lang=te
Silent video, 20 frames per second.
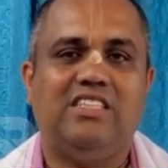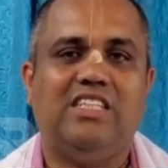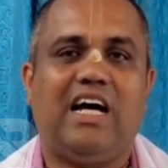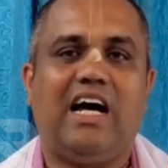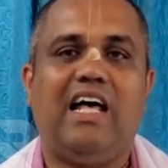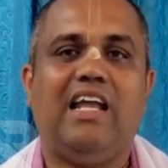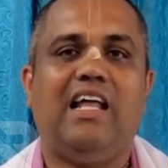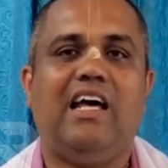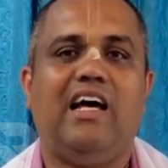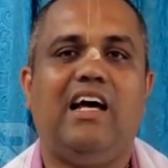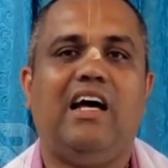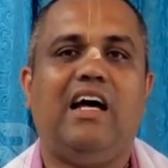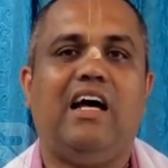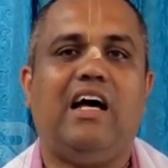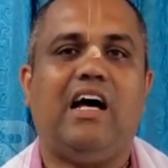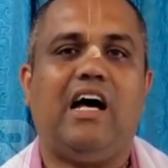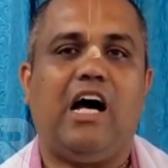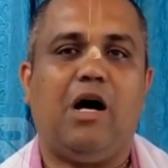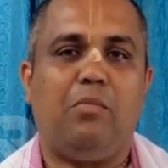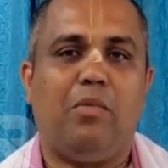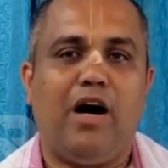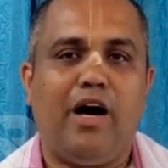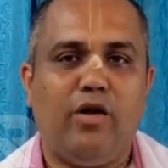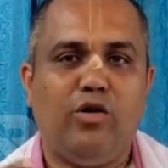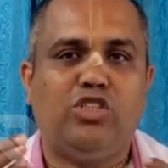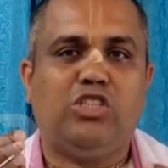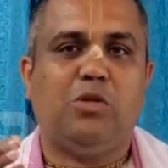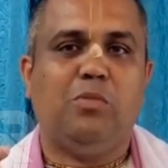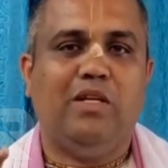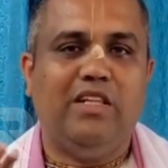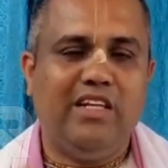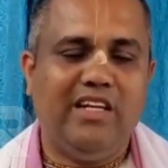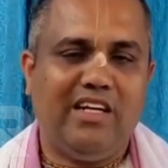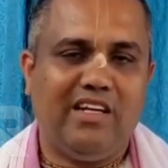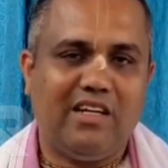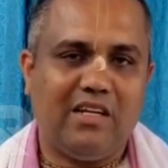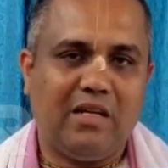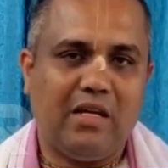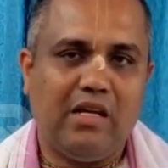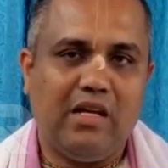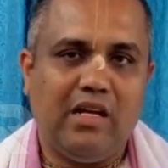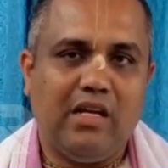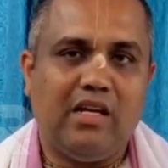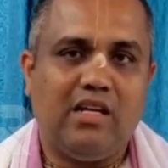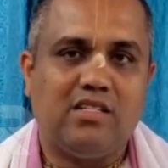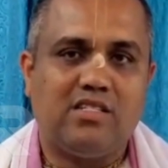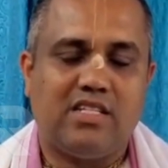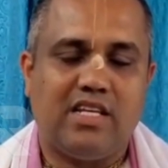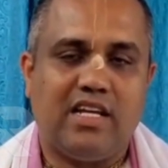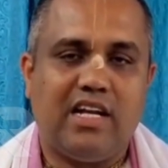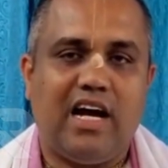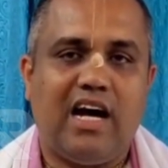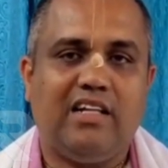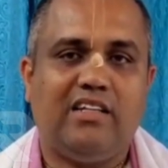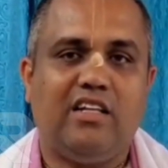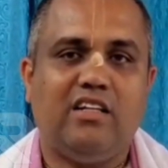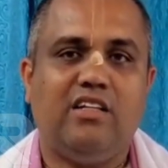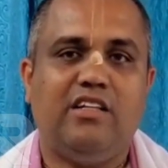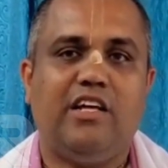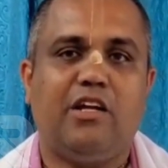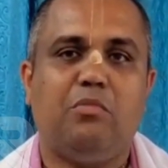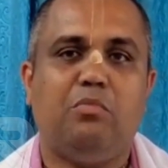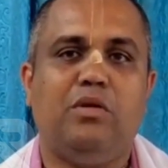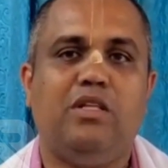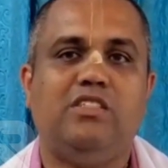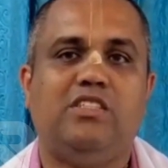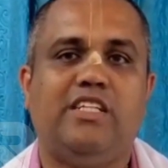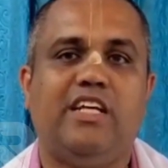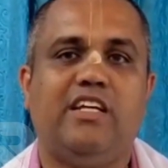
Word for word: చాలా అమానుషం ఇది సనాతన ధర్మం